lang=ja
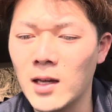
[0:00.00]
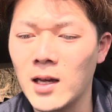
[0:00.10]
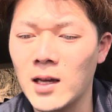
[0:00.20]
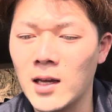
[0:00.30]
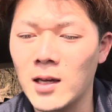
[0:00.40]

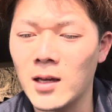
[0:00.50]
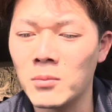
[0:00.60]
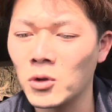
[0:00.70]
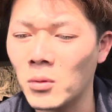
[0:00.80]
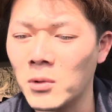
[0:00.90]

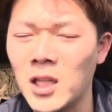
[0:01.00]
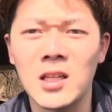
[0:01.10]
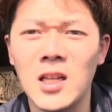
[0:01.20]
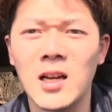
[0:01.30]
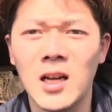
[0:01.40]
えー、求めてい
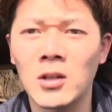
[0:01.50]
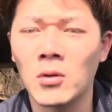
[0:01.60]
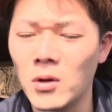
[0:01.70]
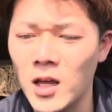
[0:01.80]
きたいなと、